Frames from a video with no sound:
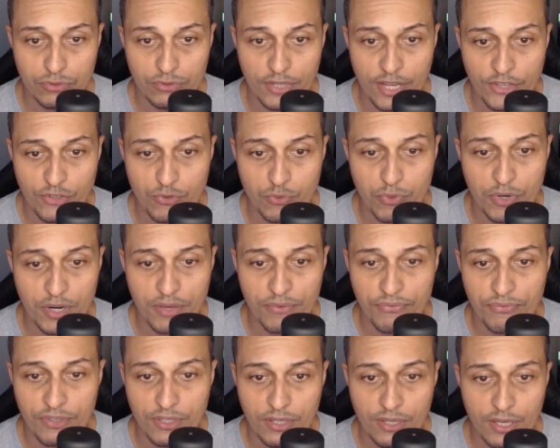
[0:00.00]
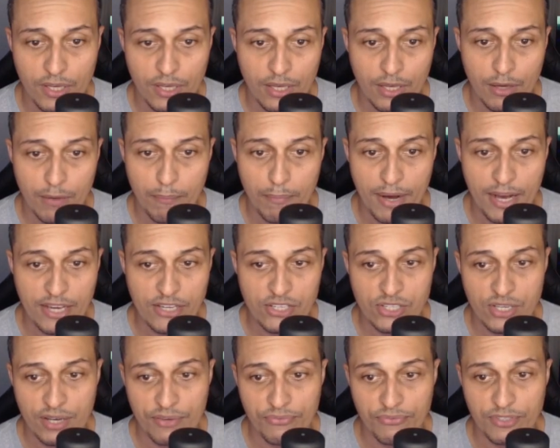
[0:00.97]
o Network Fee, mais
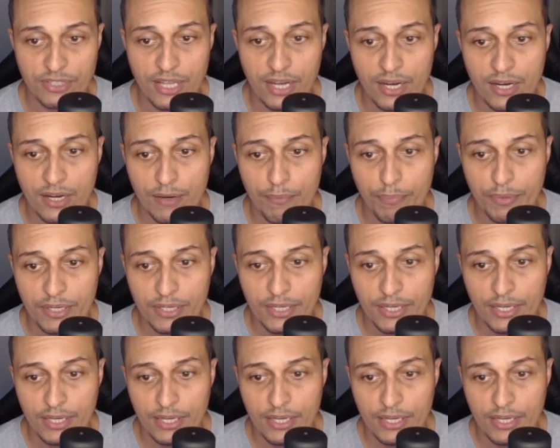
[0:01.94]
a FII da rampa,